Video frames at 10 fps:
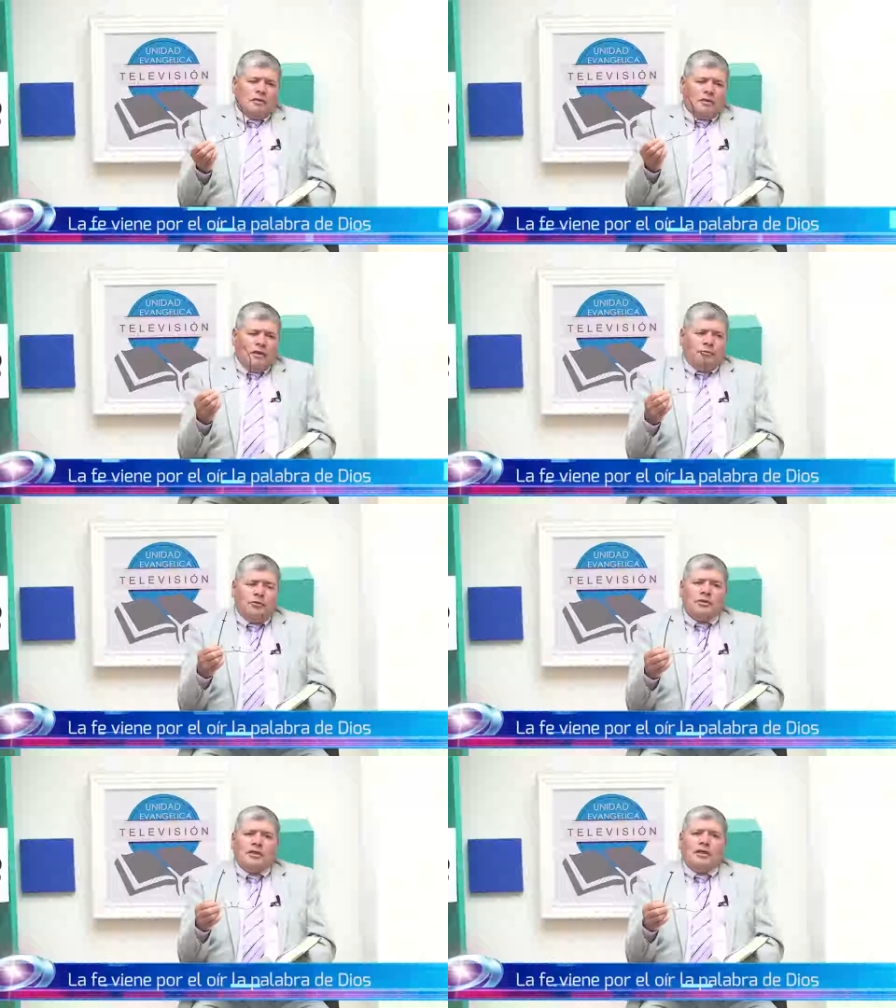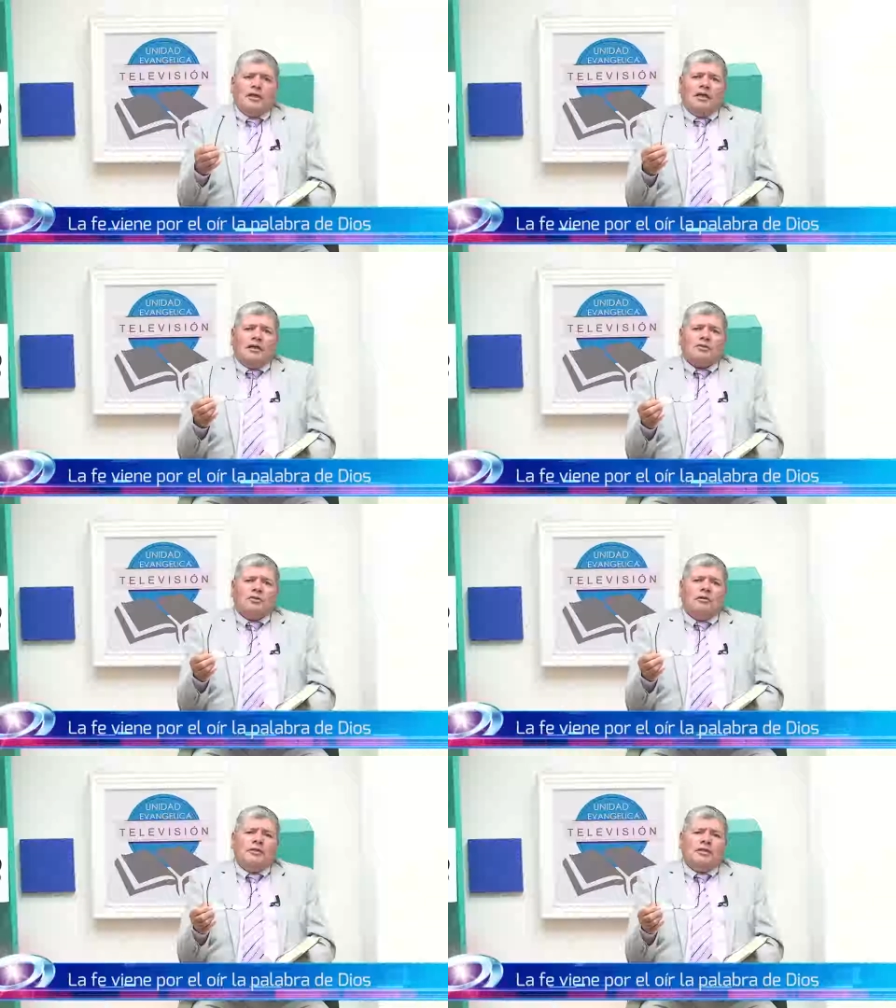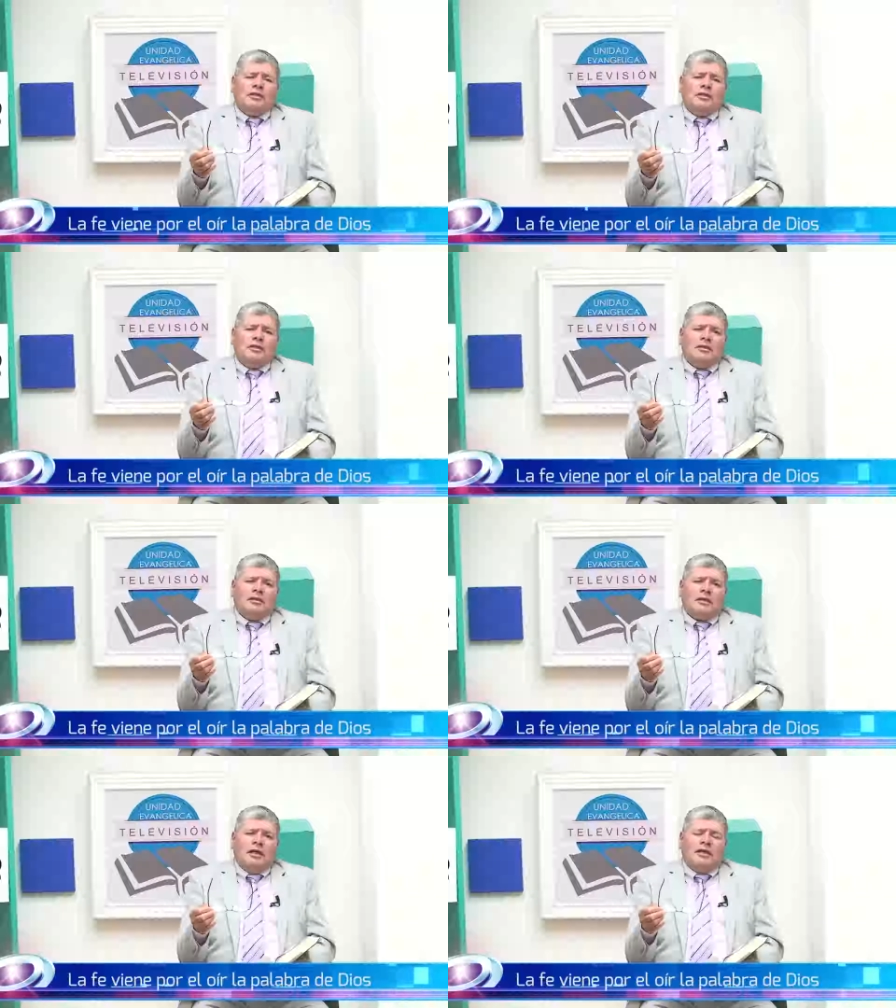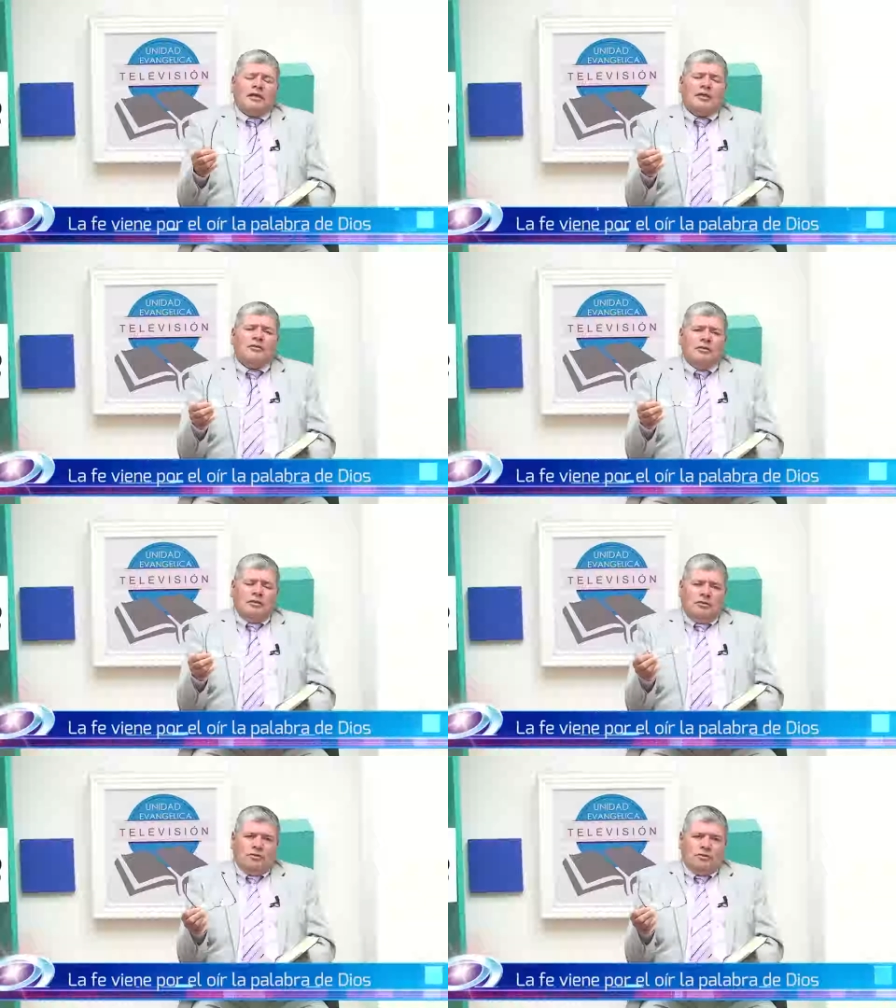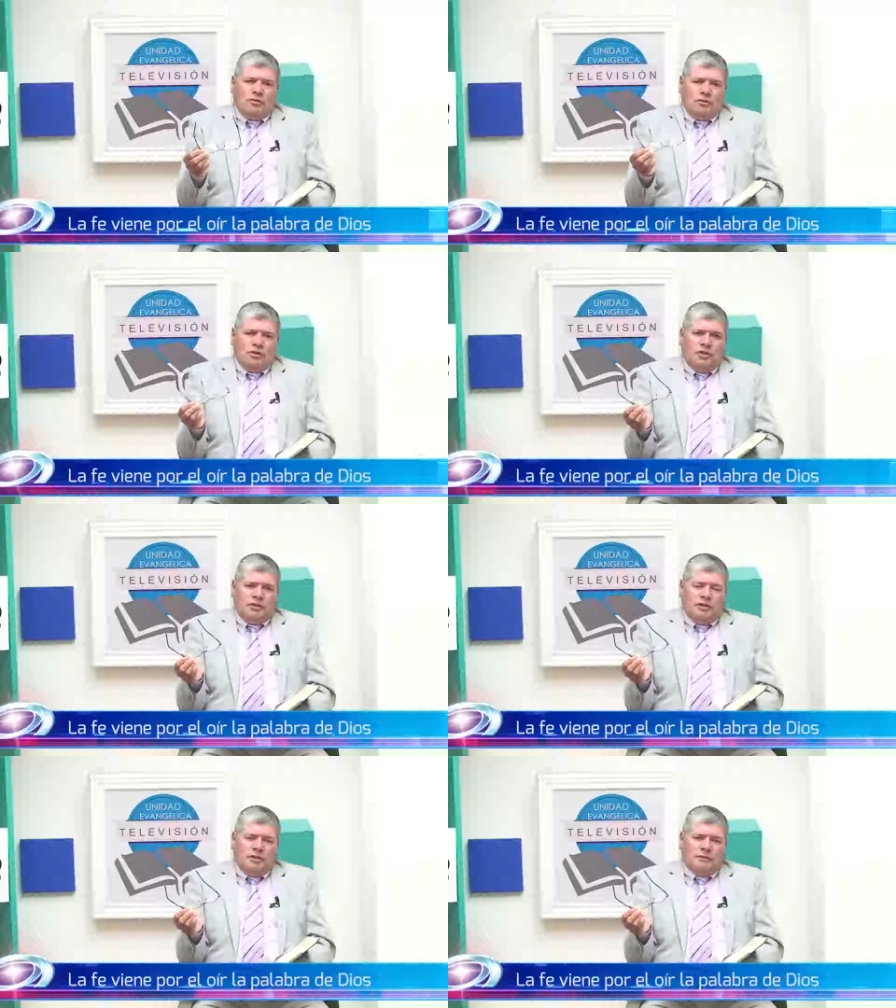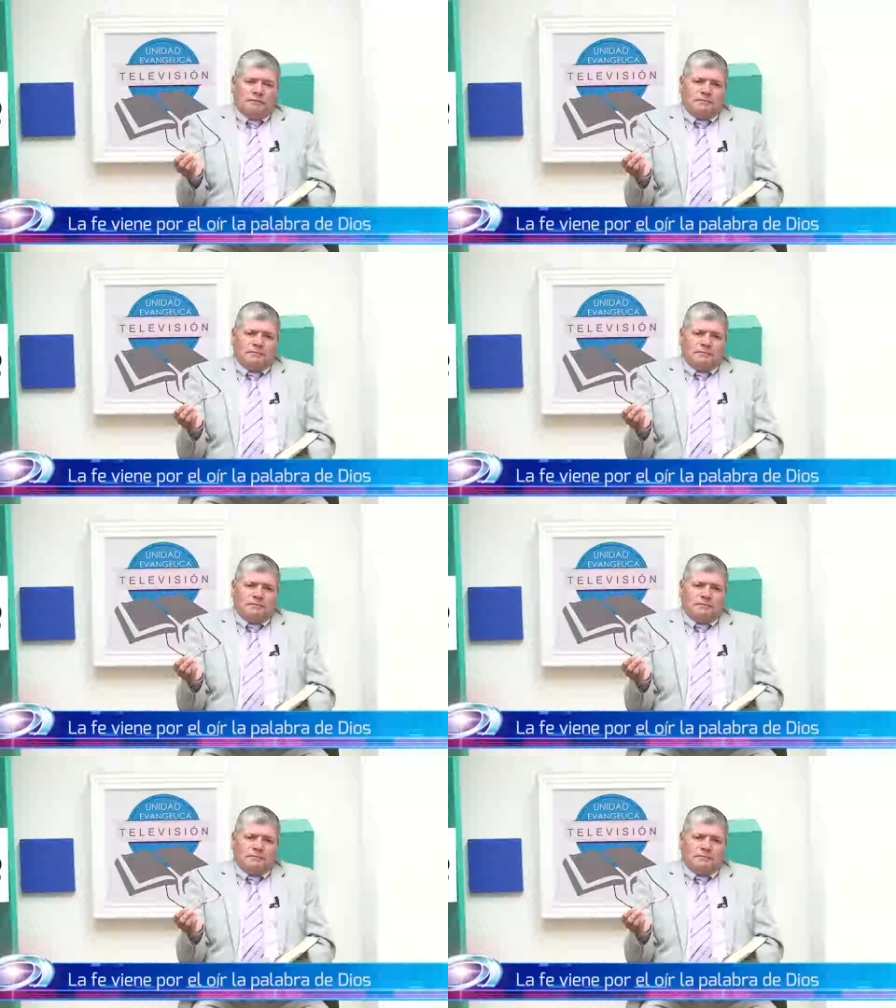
apunta solamente al reino de Dios y su justicia.